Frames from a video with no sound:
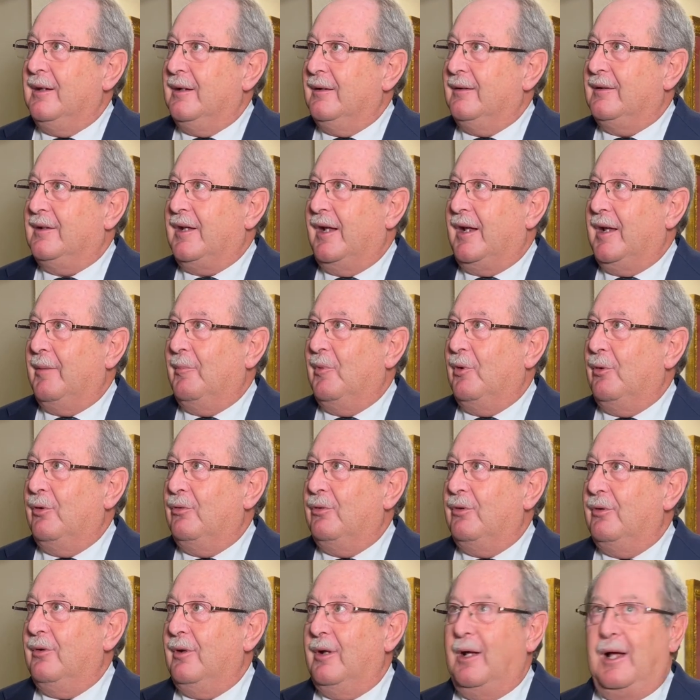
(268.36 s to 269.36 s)

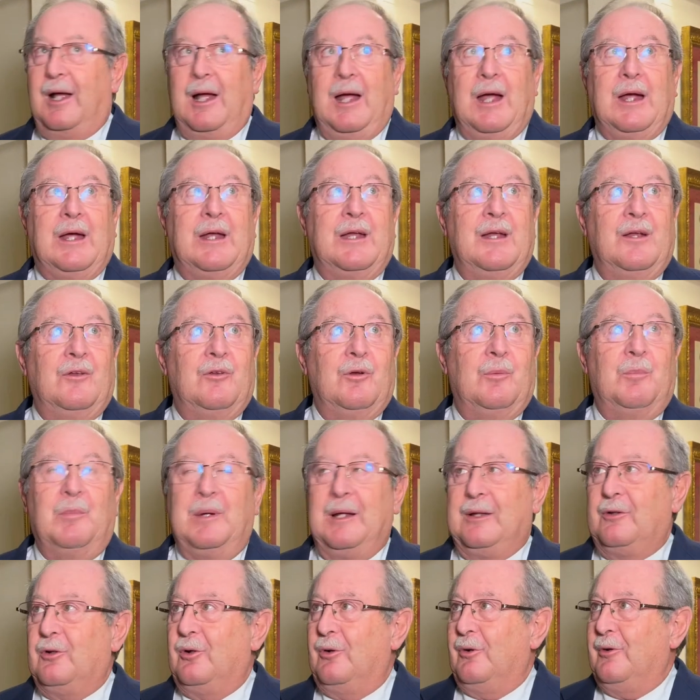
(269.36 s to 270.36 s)
tenemos a 500
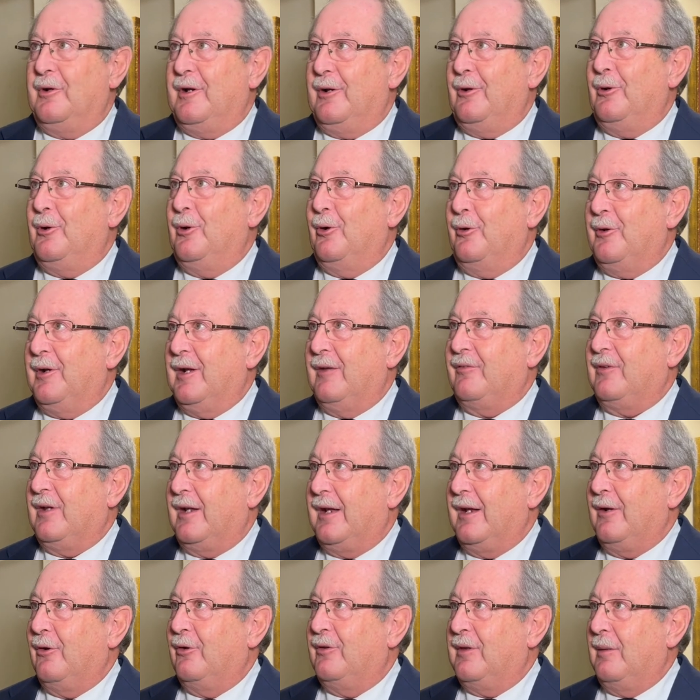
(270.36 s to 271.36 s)
metros los,
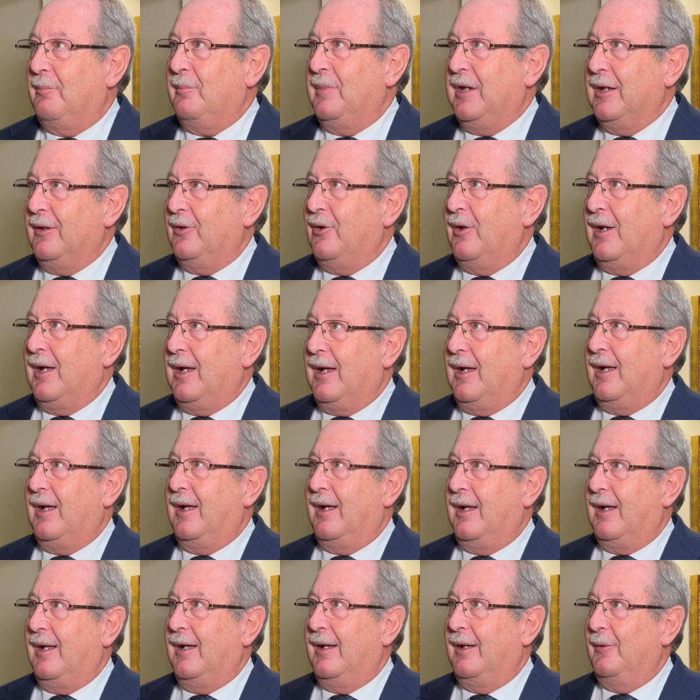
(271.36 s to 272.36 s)
nazarenos están viendo
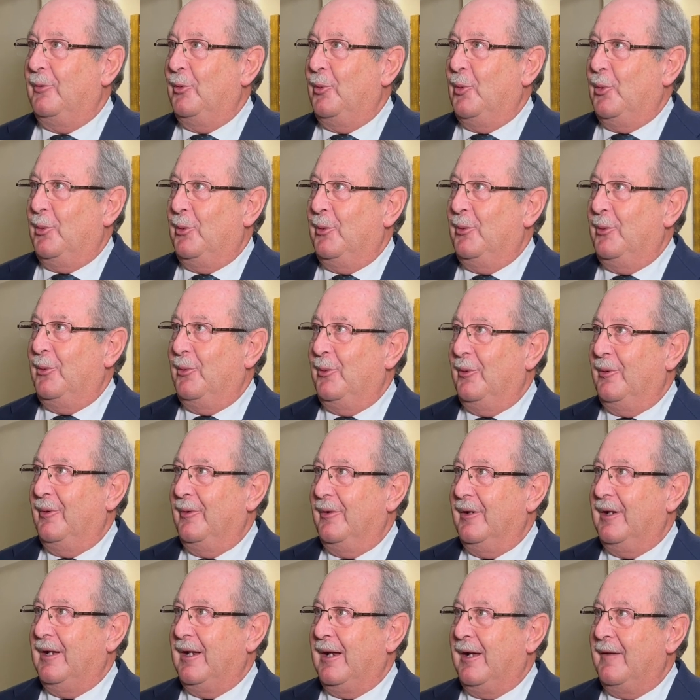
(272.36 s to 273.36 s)
la,
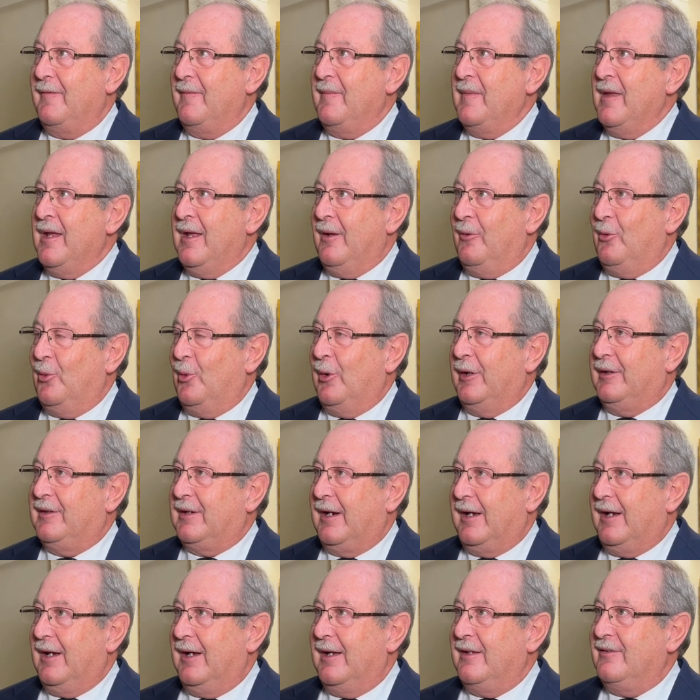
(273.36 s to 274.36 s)

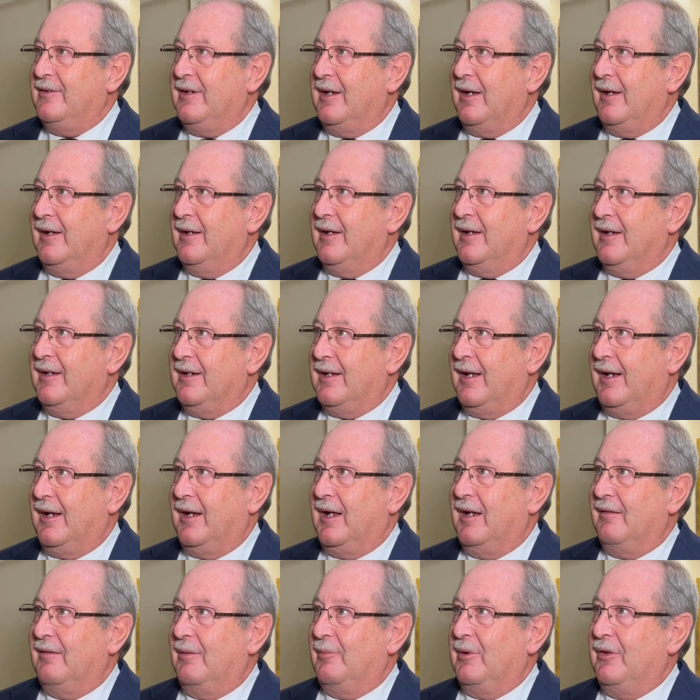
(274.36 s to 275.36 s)
nuestra iglesia y ahora
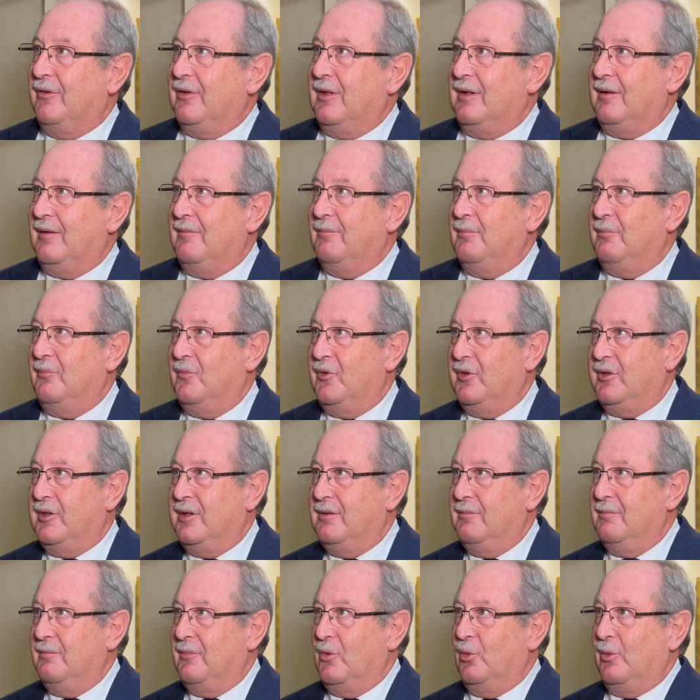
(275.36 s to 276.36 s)
que le vamos a decir
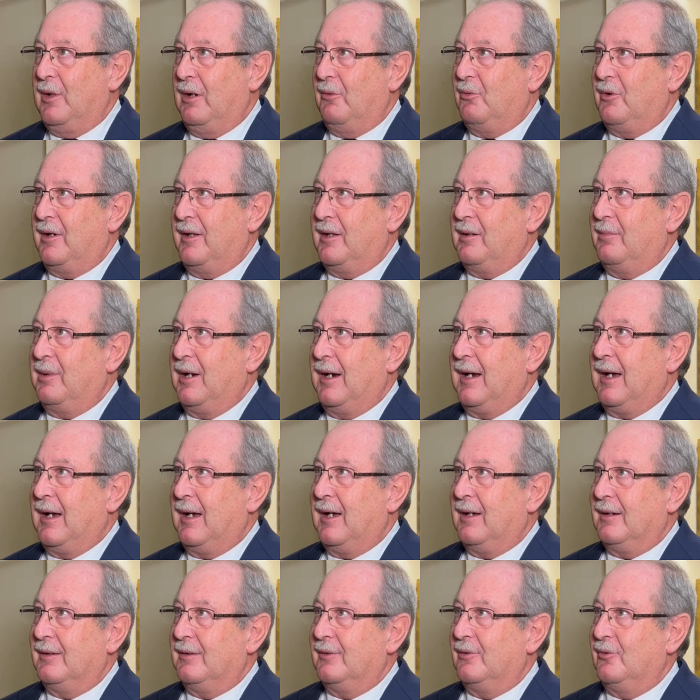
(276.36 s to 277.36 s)
una vuelta para
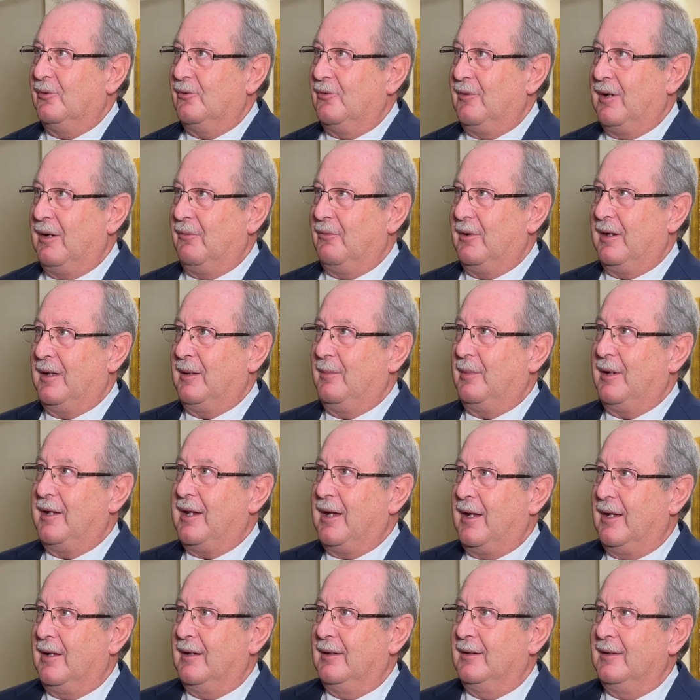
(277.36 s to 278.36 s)
acá, una vuelta para
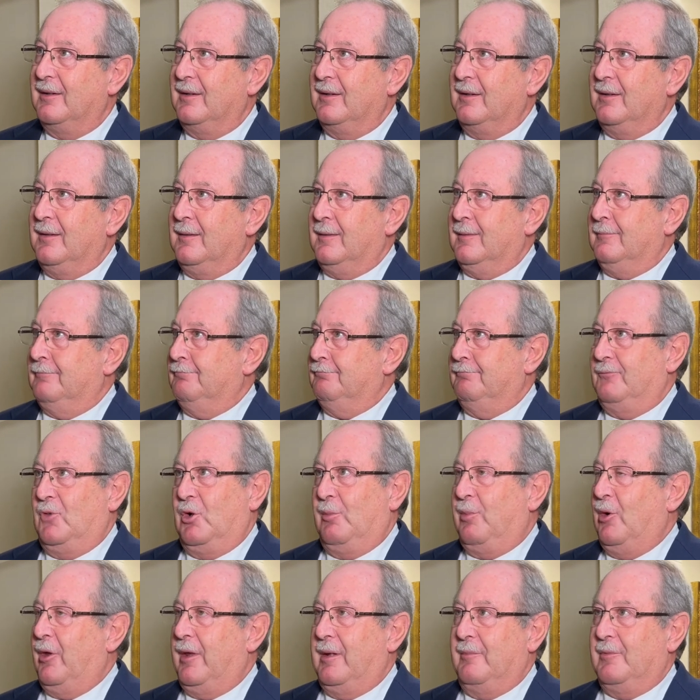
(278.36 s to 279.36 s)
allá,
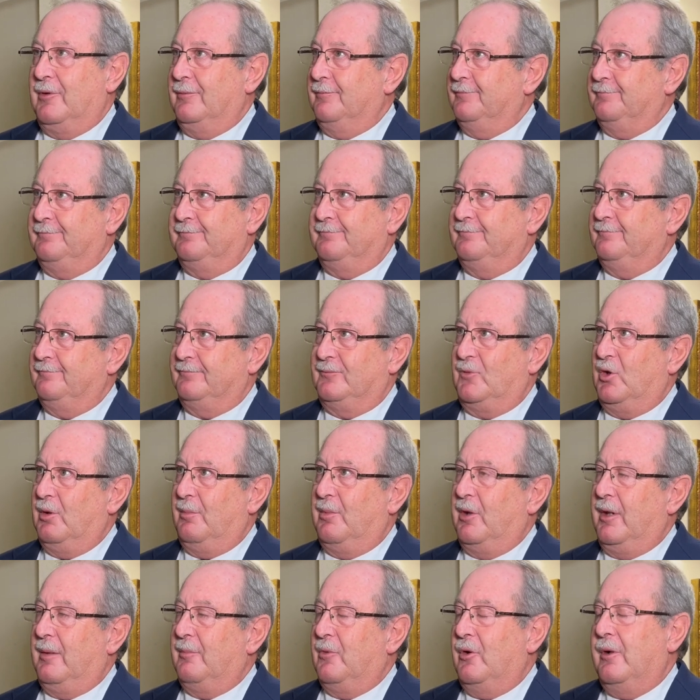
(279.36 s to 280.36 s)
no podemos no
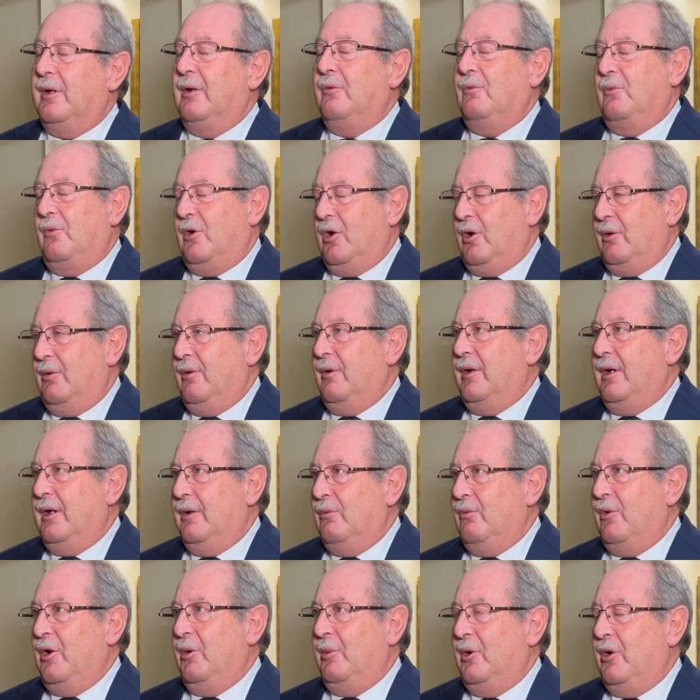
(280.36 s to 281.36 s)
podemos, es, uno,
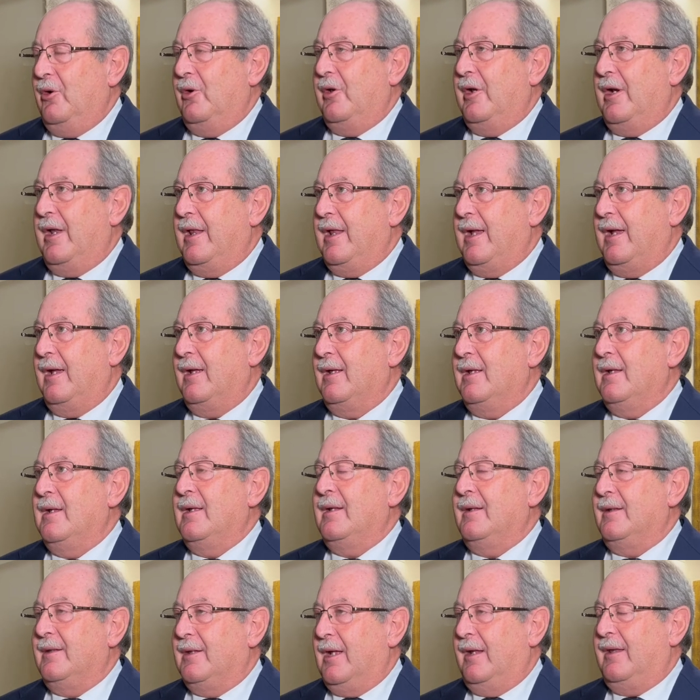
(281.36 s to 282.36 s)
es una obligatoriedad
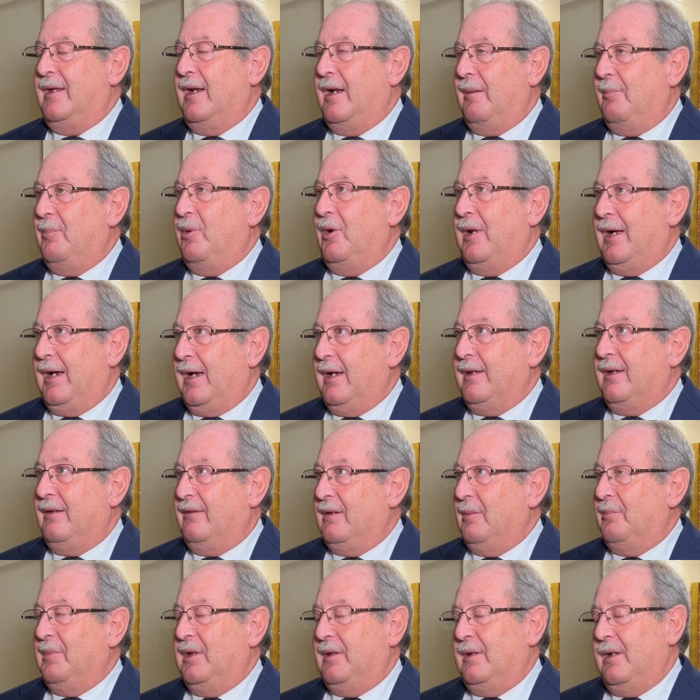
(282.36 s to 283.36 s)
de tirar por la calle
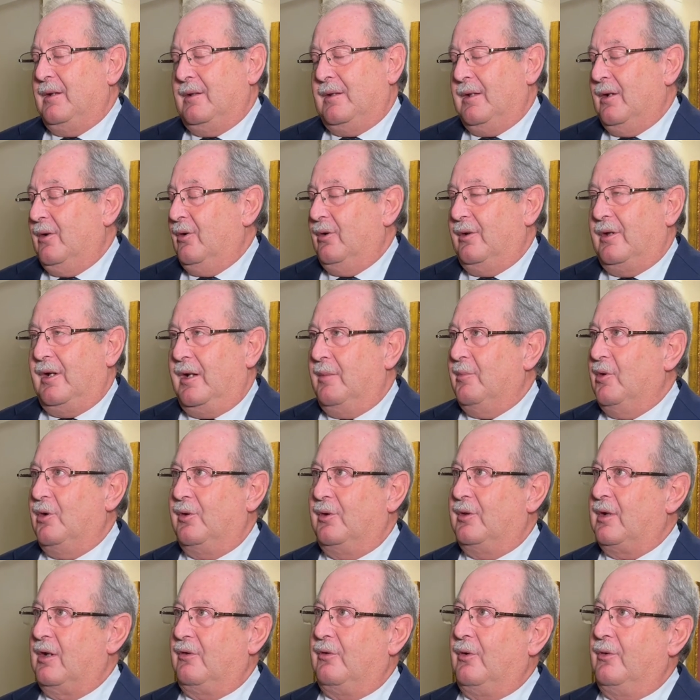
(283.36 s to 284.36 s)
San Vicente, no tenemos
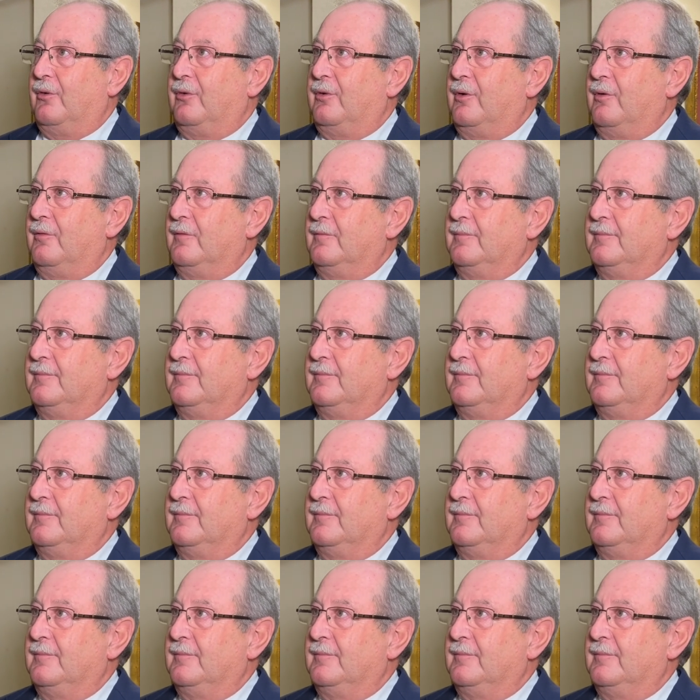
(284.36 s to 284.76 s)
otra solución.